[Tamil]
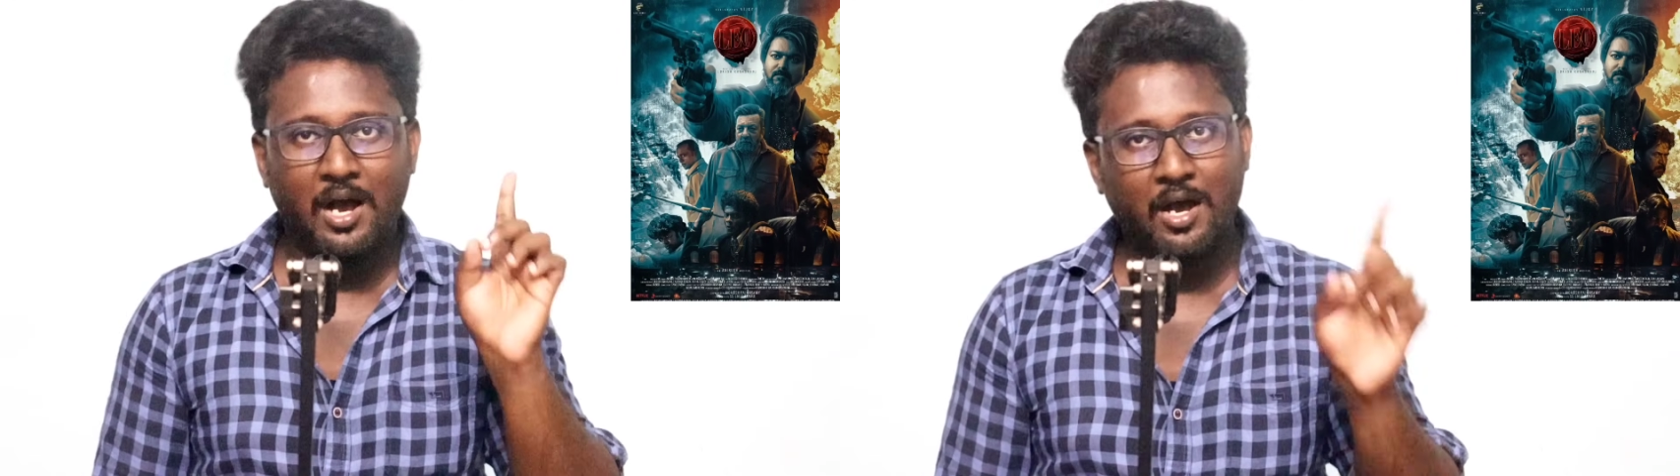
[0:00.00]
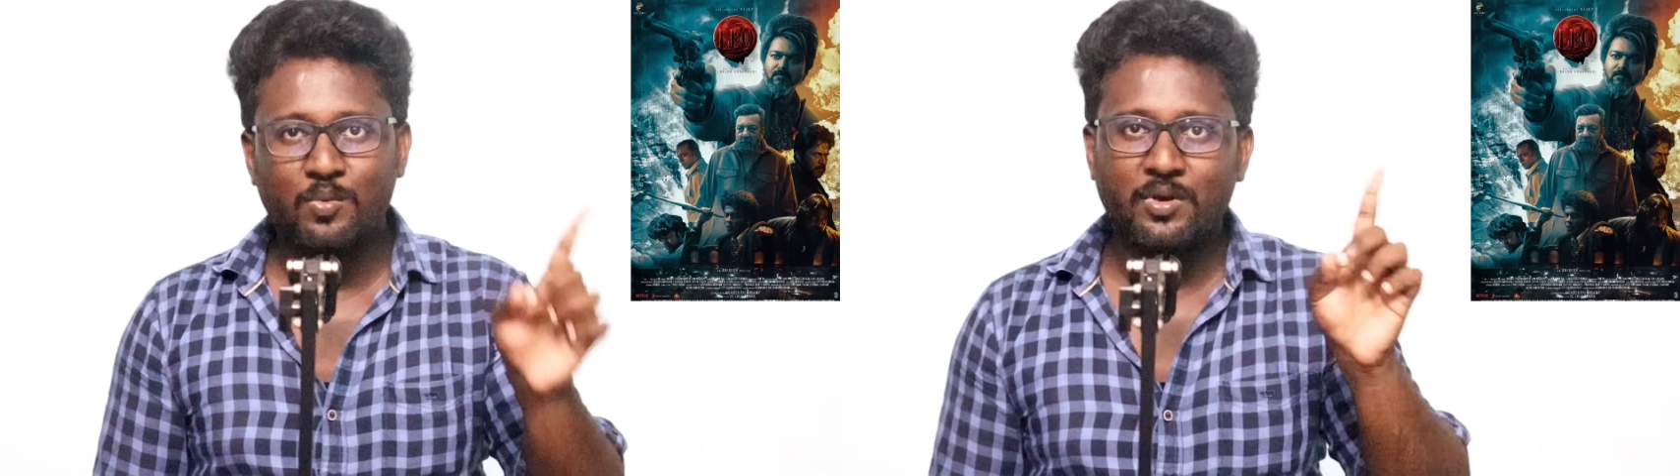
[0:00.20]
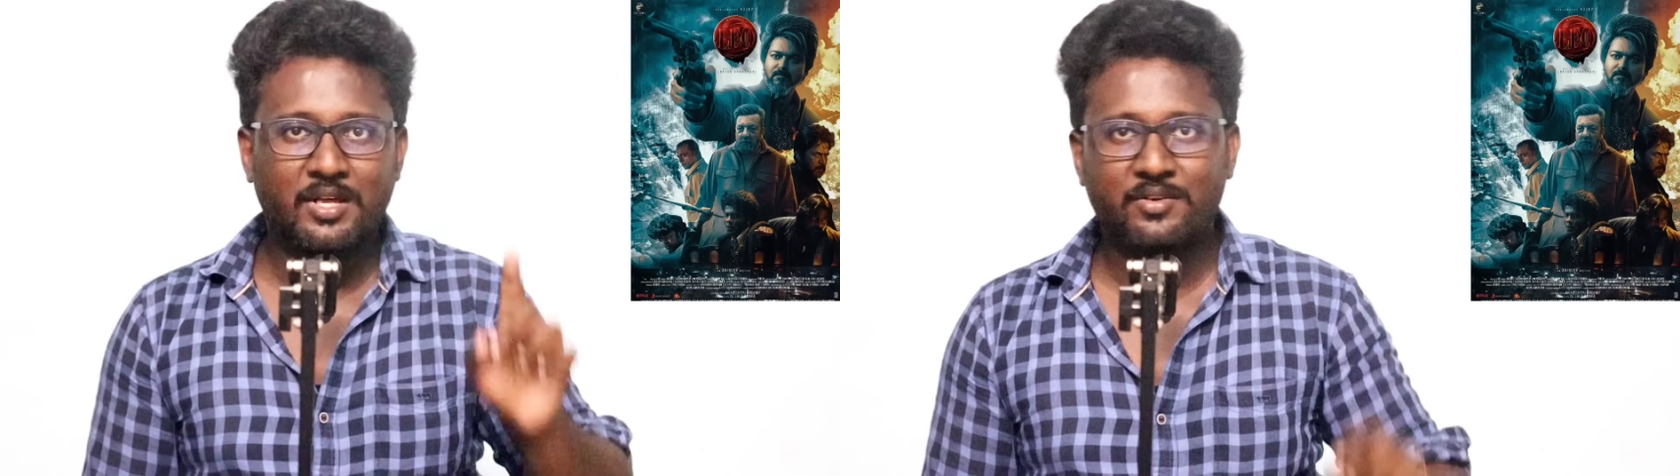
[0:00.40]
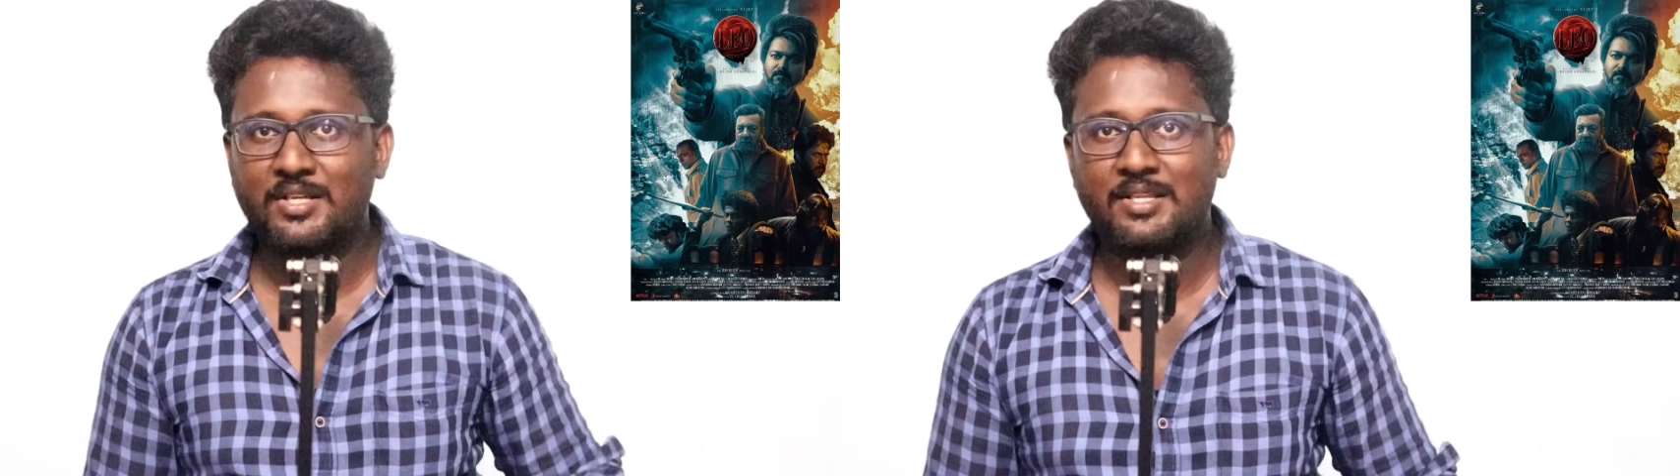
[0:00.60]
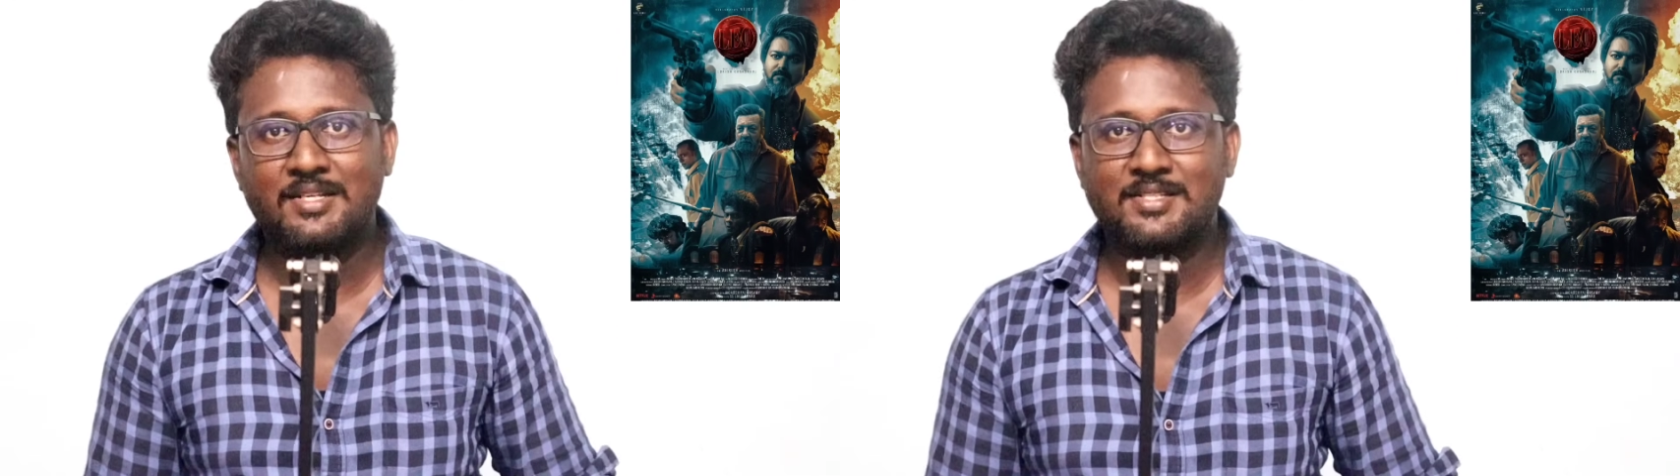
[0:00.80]
அவங்க தான்
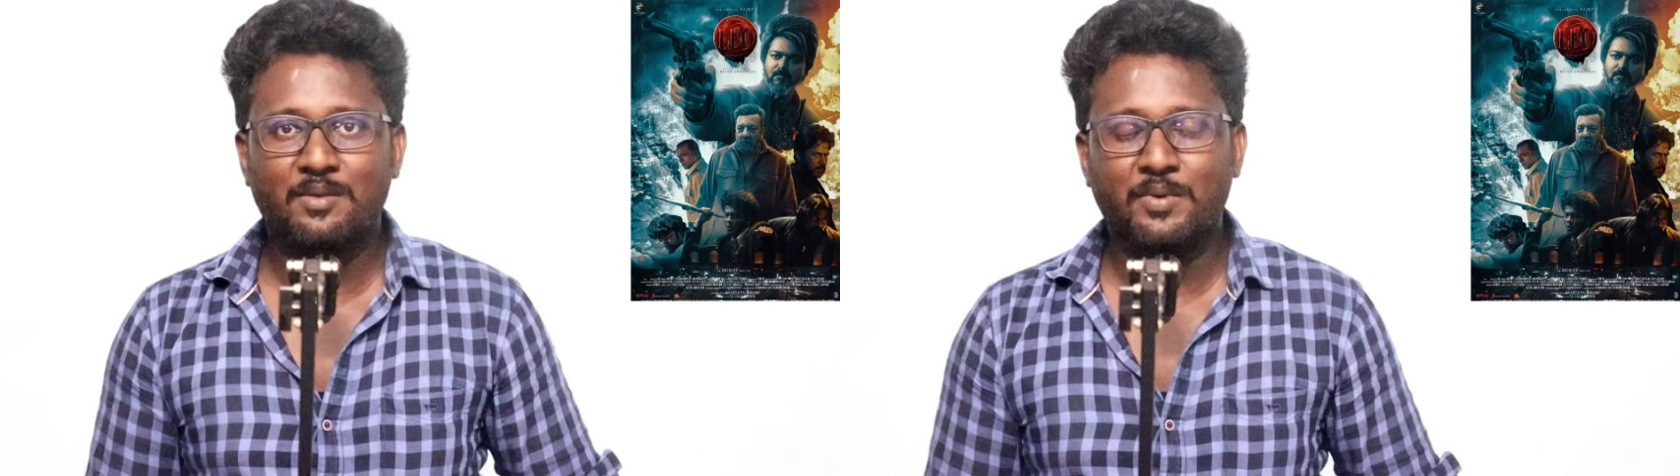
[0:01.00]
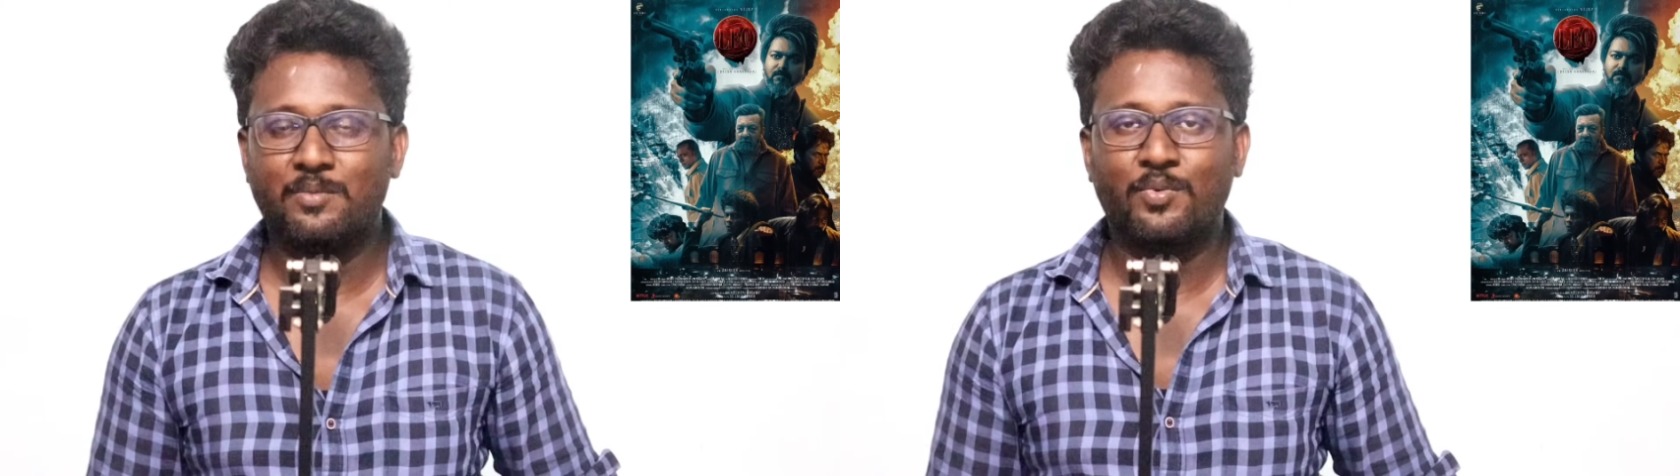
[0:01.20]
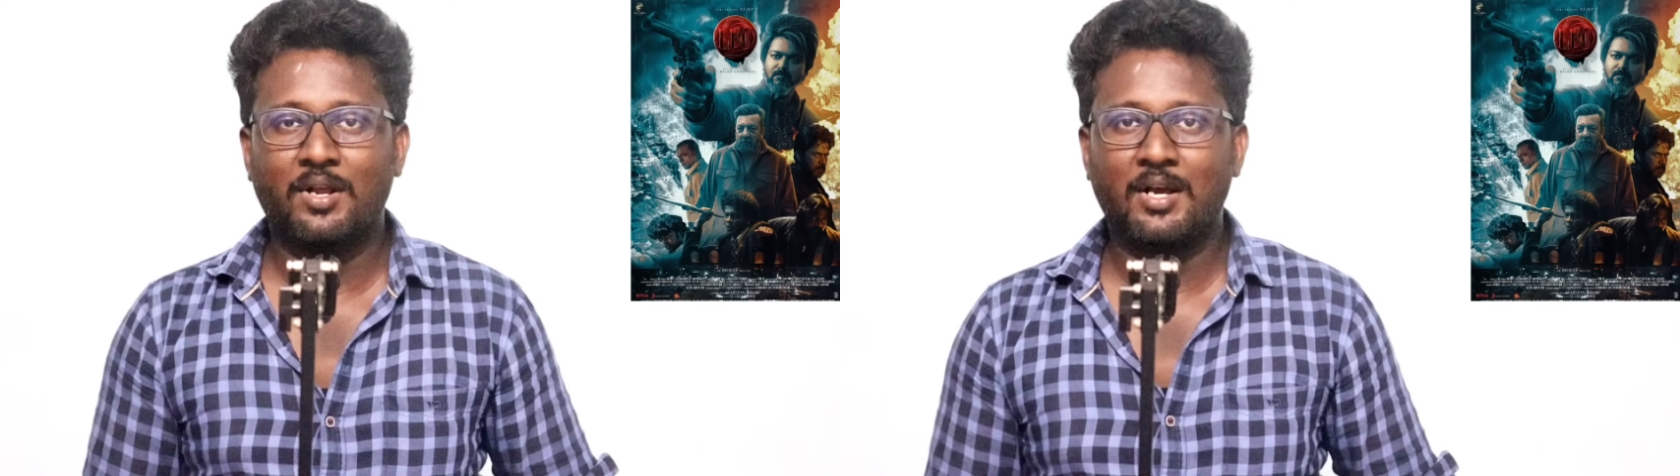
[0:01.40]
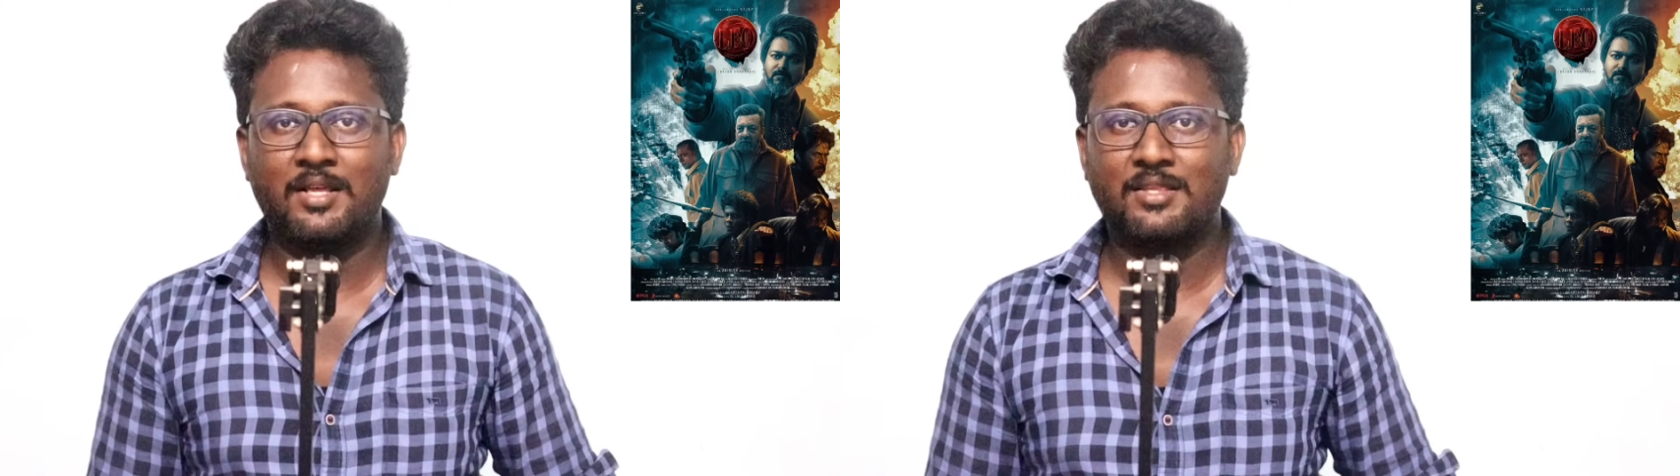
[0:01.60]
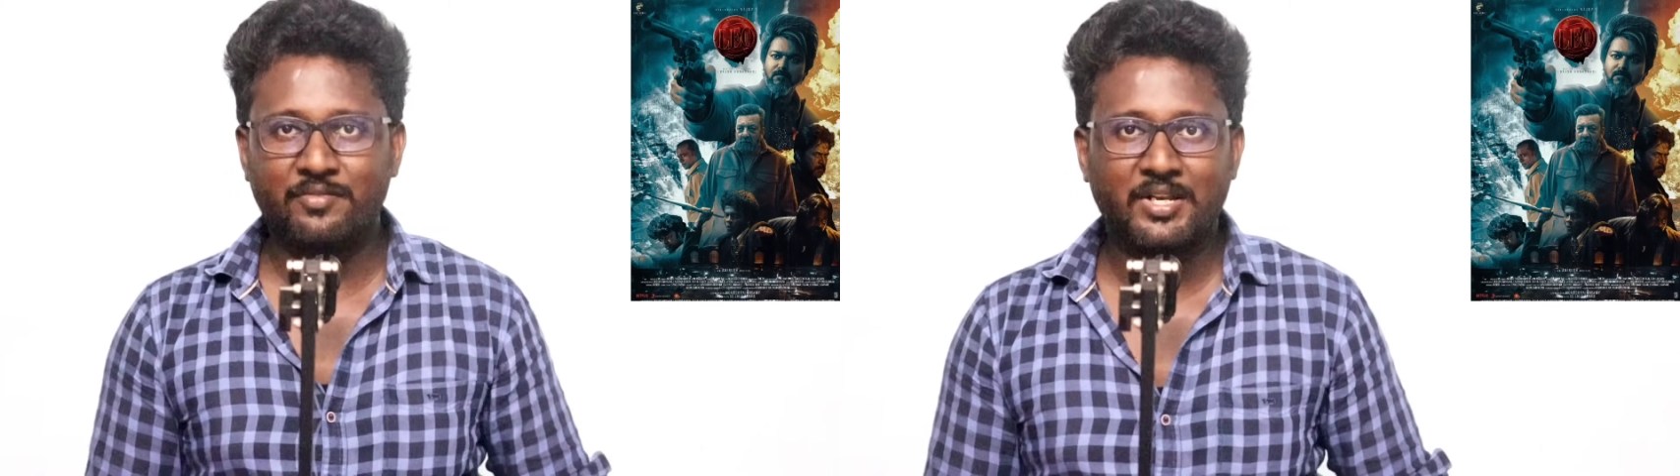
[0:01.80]
வந்து அதை டிசைட் பண்ண
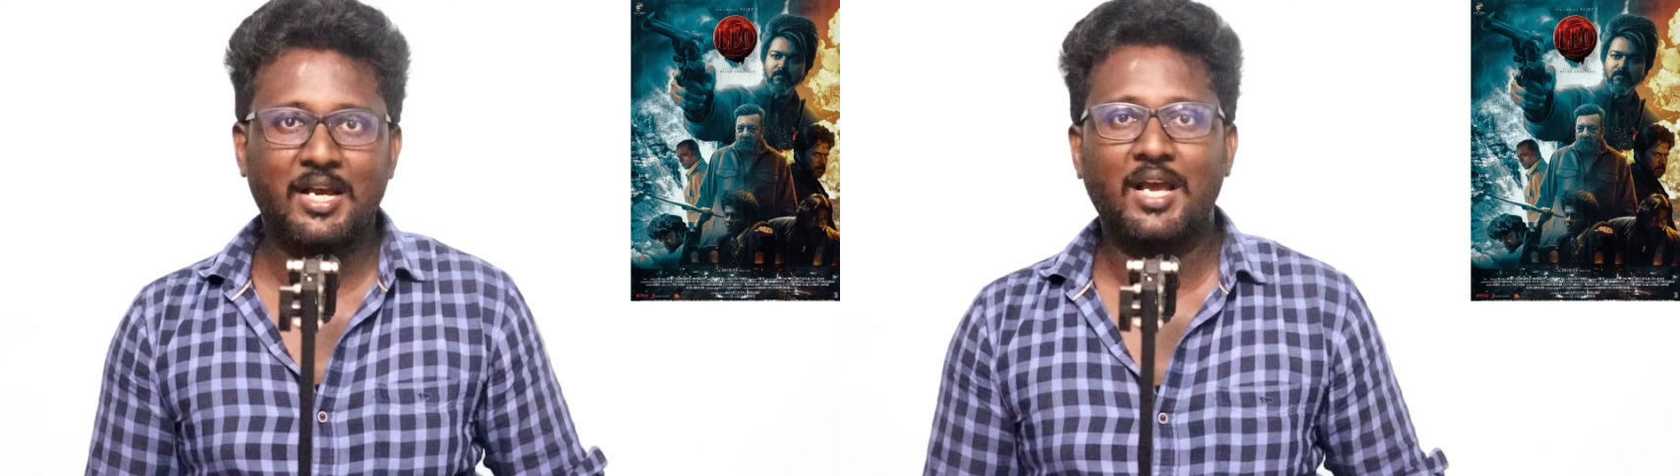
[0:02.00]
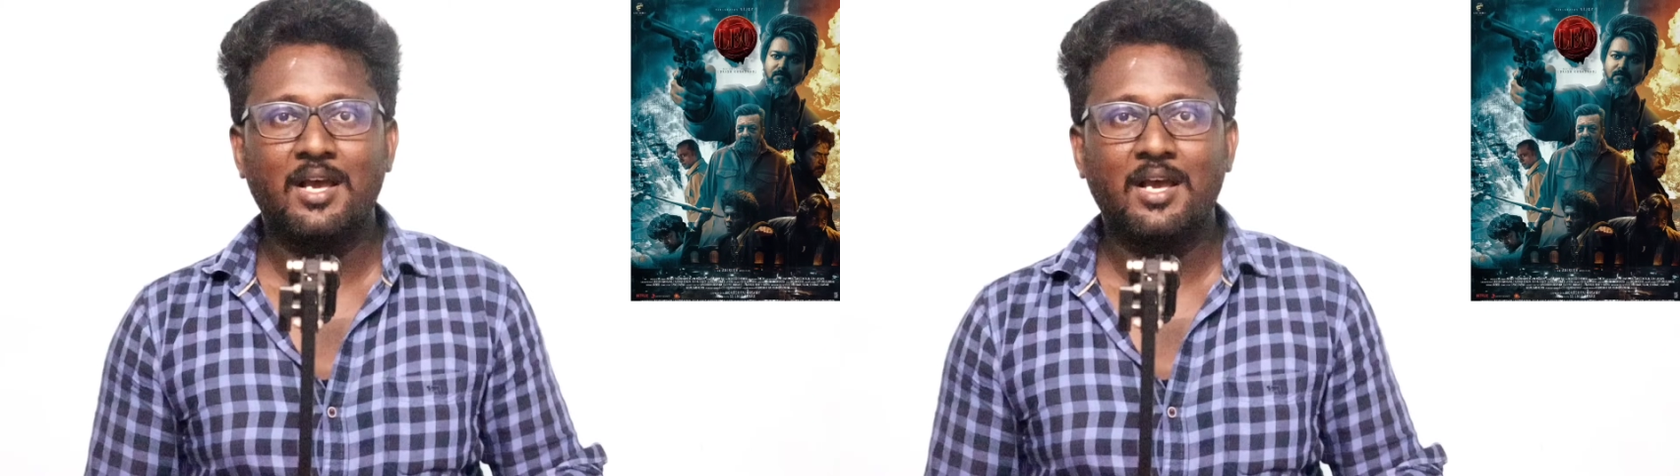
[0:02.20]
போகிறாங்களே தவிர